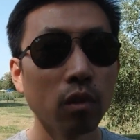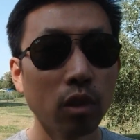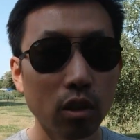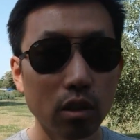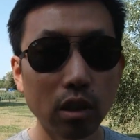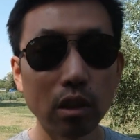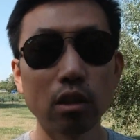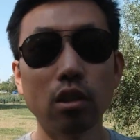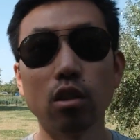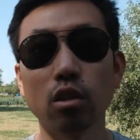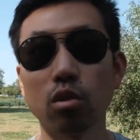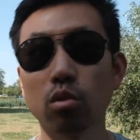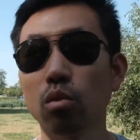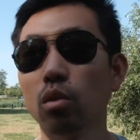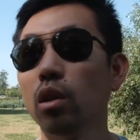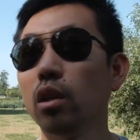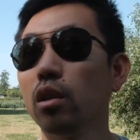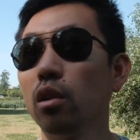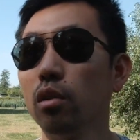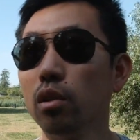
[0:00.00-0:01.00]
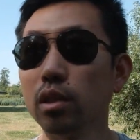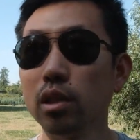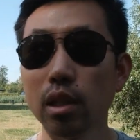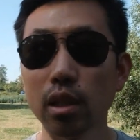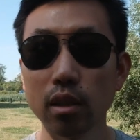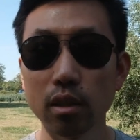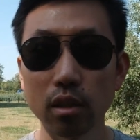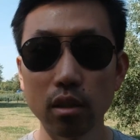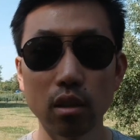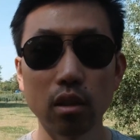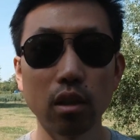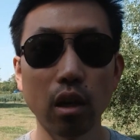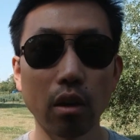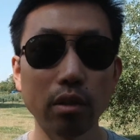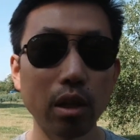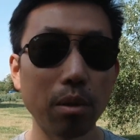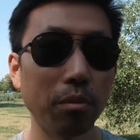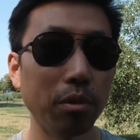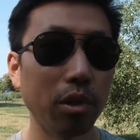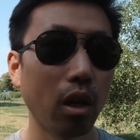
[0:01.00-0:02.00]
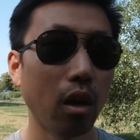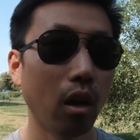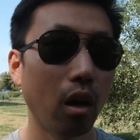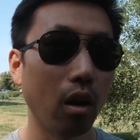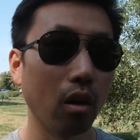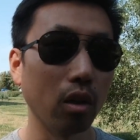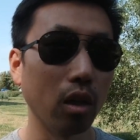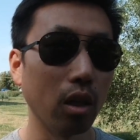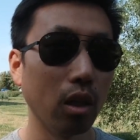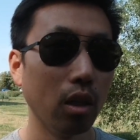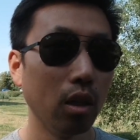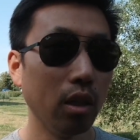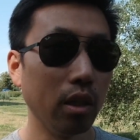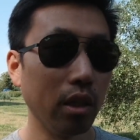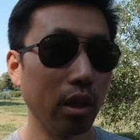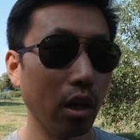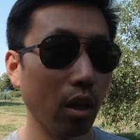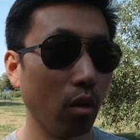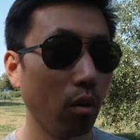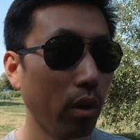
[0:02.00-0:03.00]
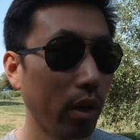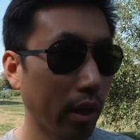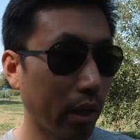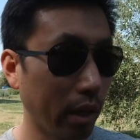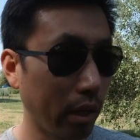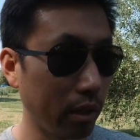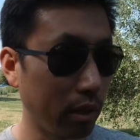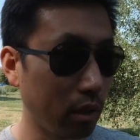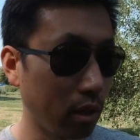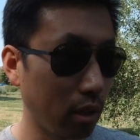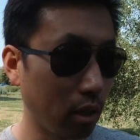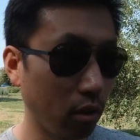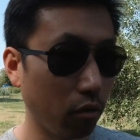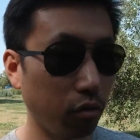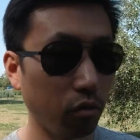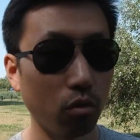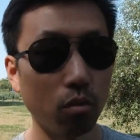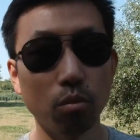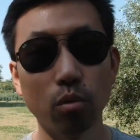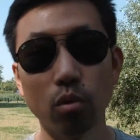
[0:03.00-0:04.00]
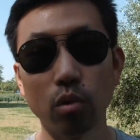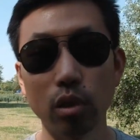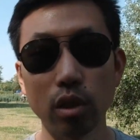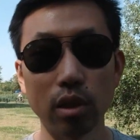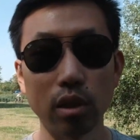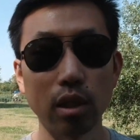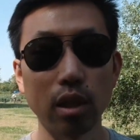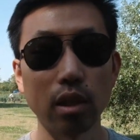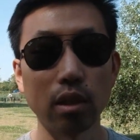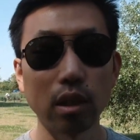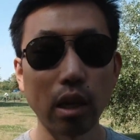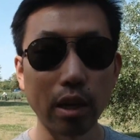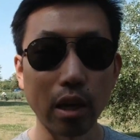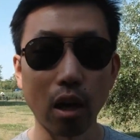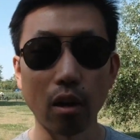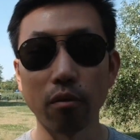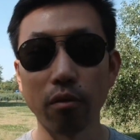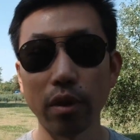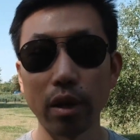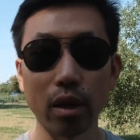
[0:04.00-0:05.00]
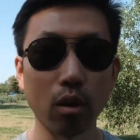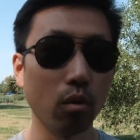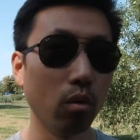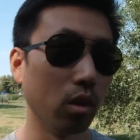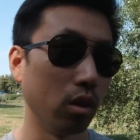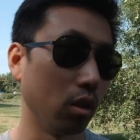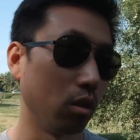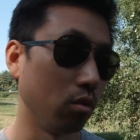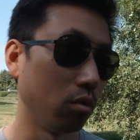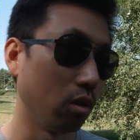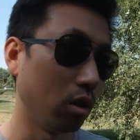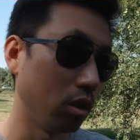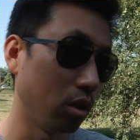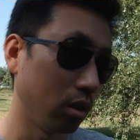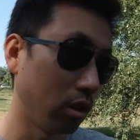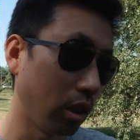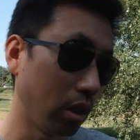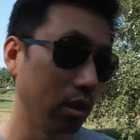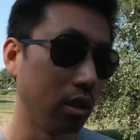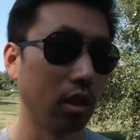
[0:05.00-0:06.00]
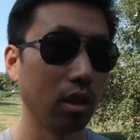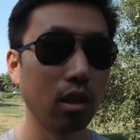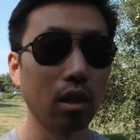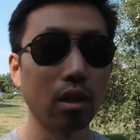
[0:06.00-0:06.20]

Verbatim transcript: 甚至说有一些经济条件比较好的，也会给自己的父母一些赡养费，或者说是定期